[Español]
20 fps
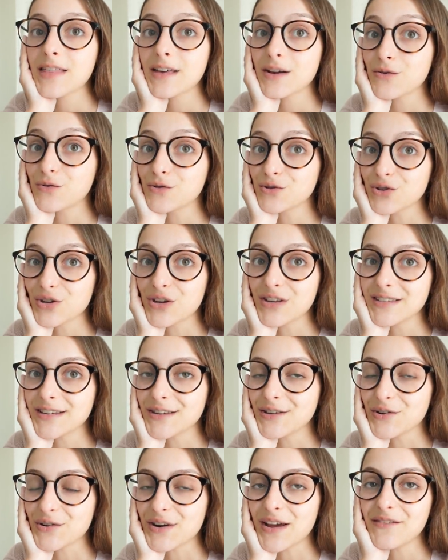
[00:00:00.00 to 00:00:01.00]
del curso de
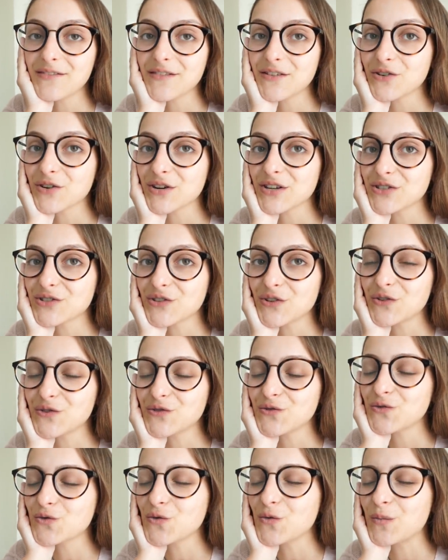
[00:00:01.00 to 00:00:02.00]
diseño gráfico, que estoy
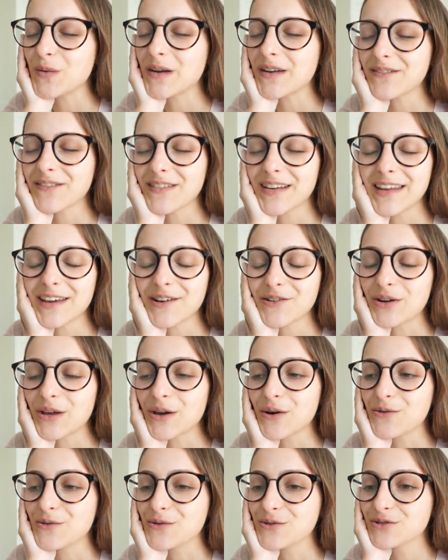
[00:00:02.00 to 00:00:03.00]
súper feliz con
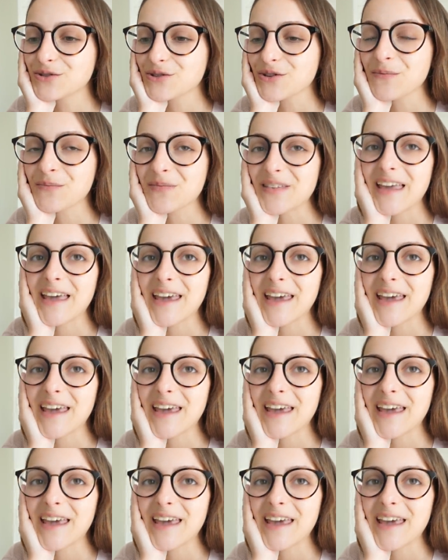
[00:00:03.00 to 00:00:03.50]
el curso,